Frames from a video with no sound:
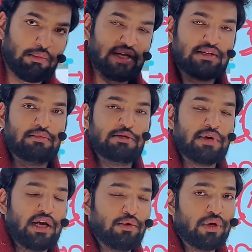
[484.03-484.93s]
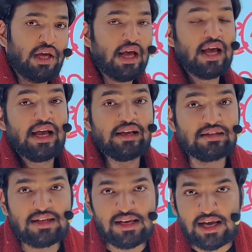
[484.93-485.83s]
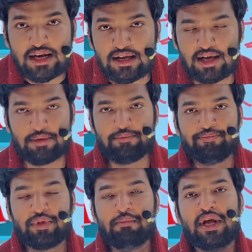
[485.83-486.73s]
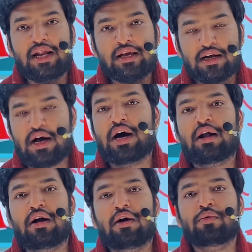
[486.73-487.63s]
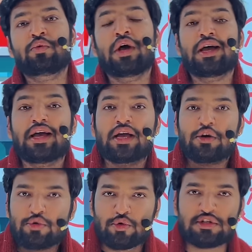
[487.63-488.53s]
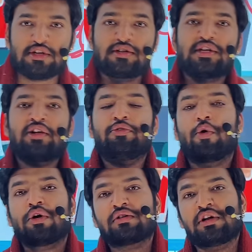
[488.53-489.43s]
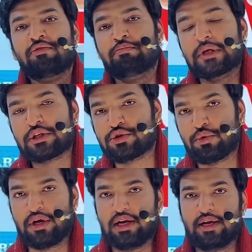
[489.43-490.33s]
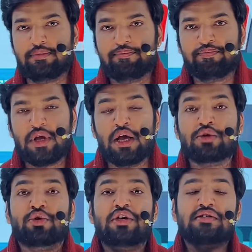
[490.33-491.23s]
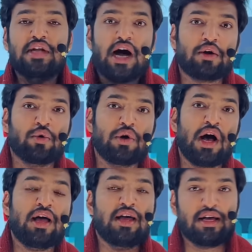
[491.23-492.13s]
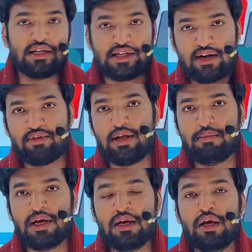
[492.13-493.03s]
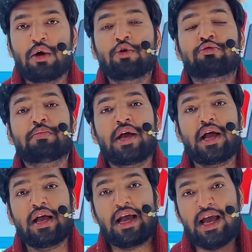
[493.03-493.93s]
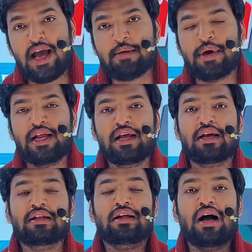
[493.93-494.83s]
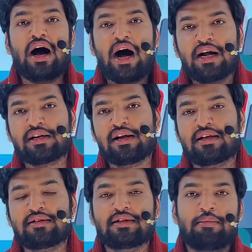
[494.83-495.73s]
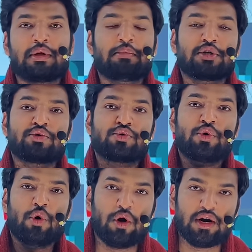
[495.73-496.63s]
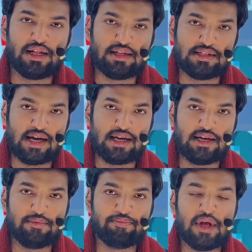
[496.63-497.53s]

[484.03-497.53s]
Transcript: ये बात समझ में आई होगी इसी के लिए मैं लेकर आ रहा हूं एक कोर्स सिर्फ और सिर्फ बच्चों के लिए जो कि स्टार्ट होगा जनवरी में उसमें एक महीने के अंदर आठ क्लासेस आपके बच्चों को ऑनलाइन दी जाएगी